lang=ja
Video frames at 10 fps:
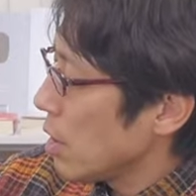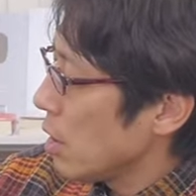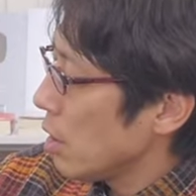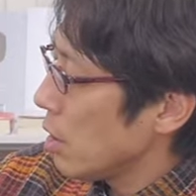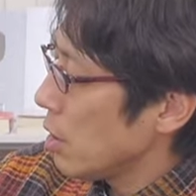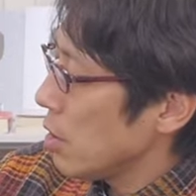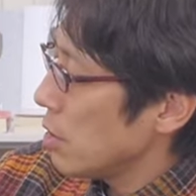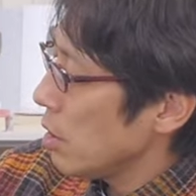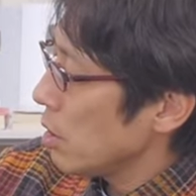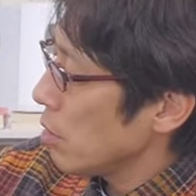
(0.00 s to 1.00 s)
非
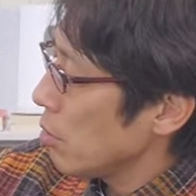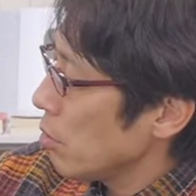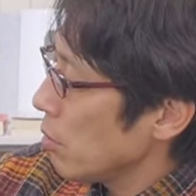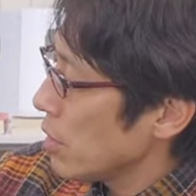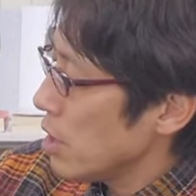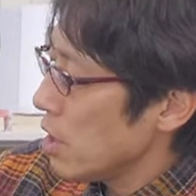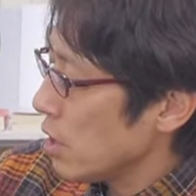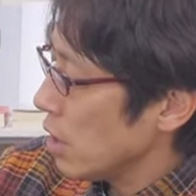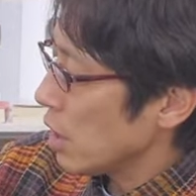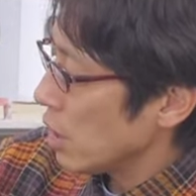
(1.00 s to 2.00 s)
正規の方は賃
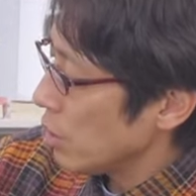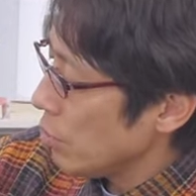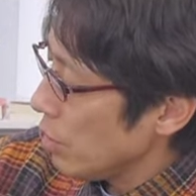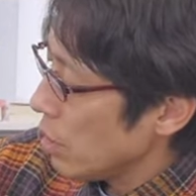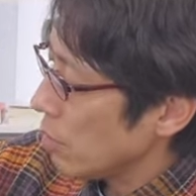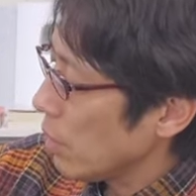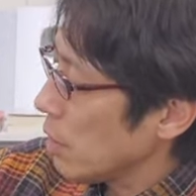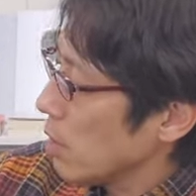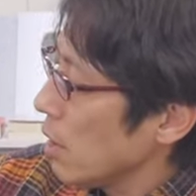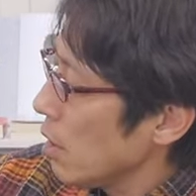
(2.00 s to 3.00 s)
金が低いってわけ
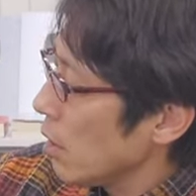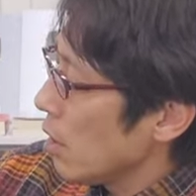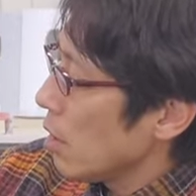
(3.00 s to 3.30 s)
ですね。